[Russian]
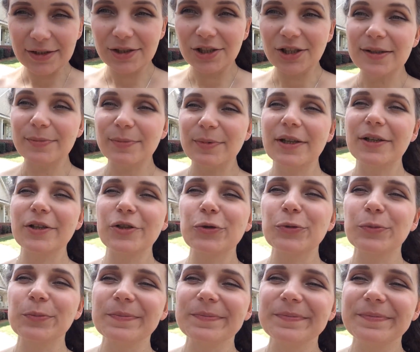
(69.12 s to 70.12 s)
Сейчас покажу.
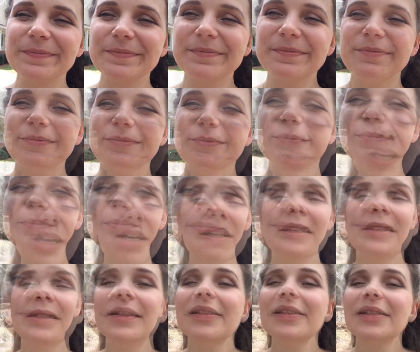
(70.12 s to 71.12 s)
А,
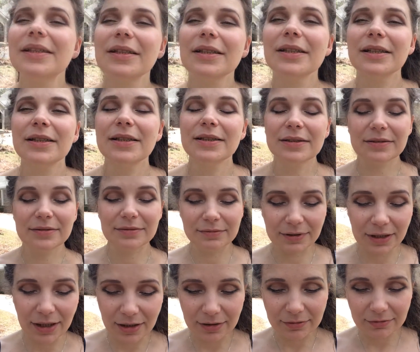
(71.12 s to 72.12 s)
Глен Сергей,
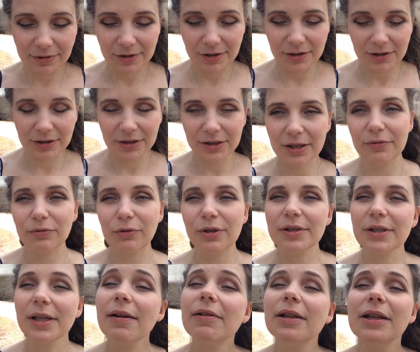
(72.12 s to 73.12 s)
да, кстати, где я его
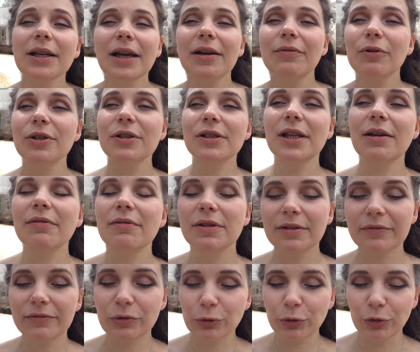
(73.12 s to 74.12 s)
оставила? Я его
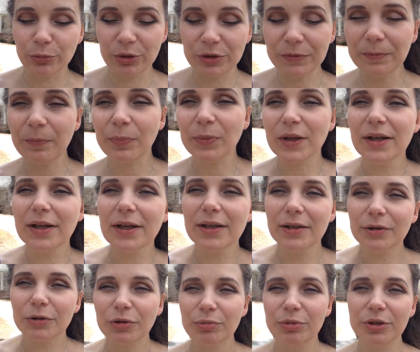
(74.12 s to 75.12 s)
оставила в доме
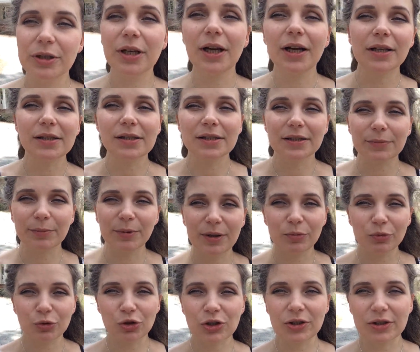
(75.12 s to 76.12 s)
у американских
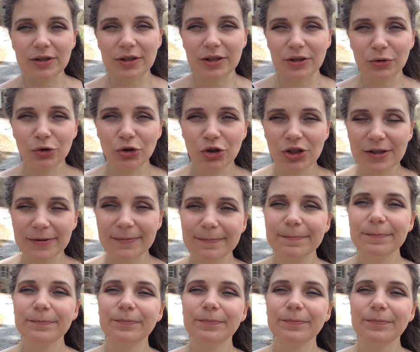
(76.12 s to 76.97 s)
бабушки и дедушки.